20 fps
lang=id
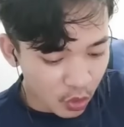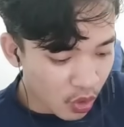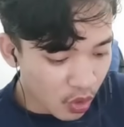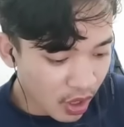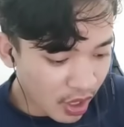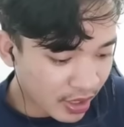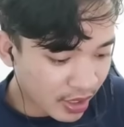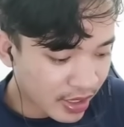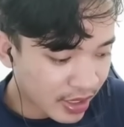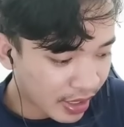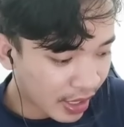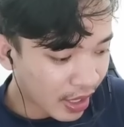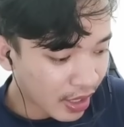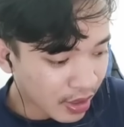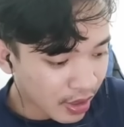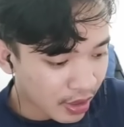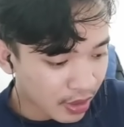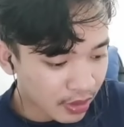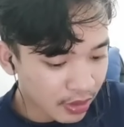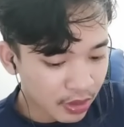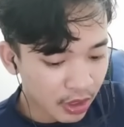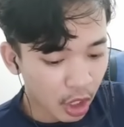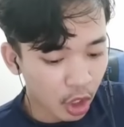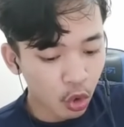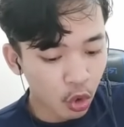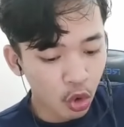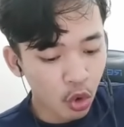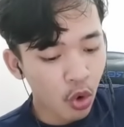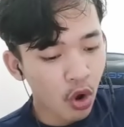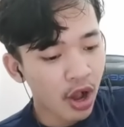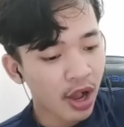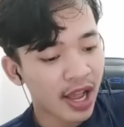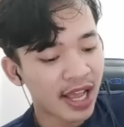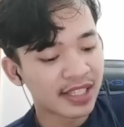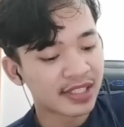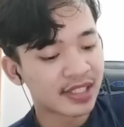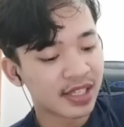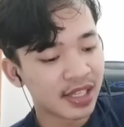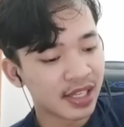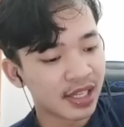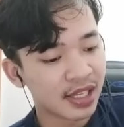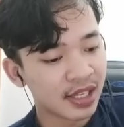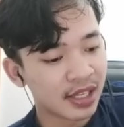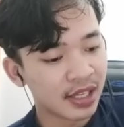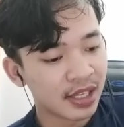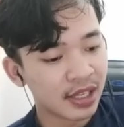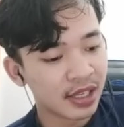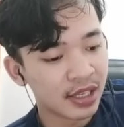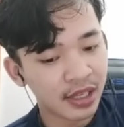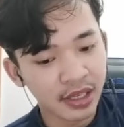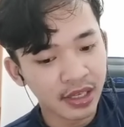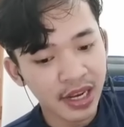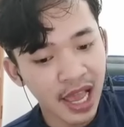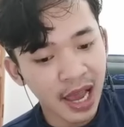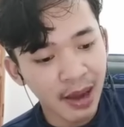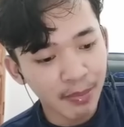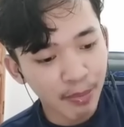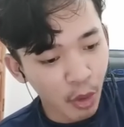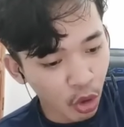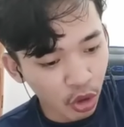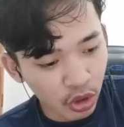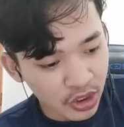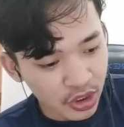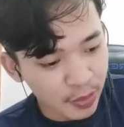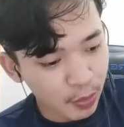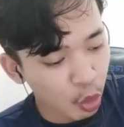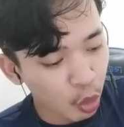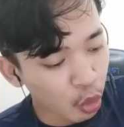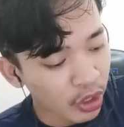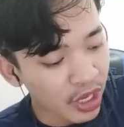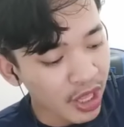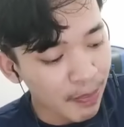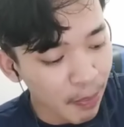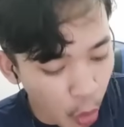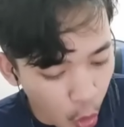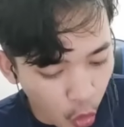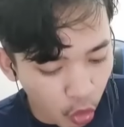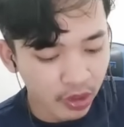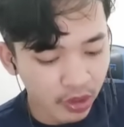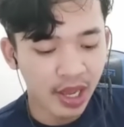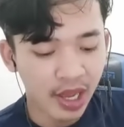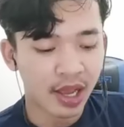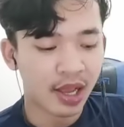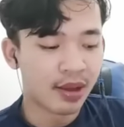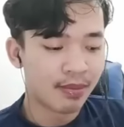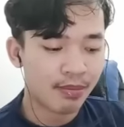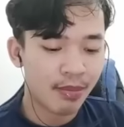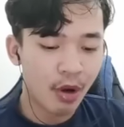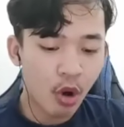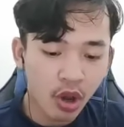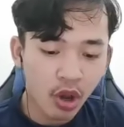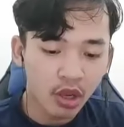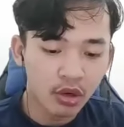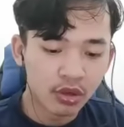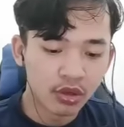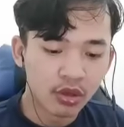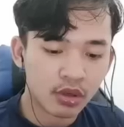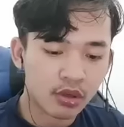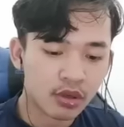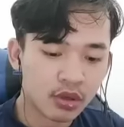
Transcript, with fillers: gua di ranked, lu gua kasih diamond sepuluh ribu. Nah, mau gak lu?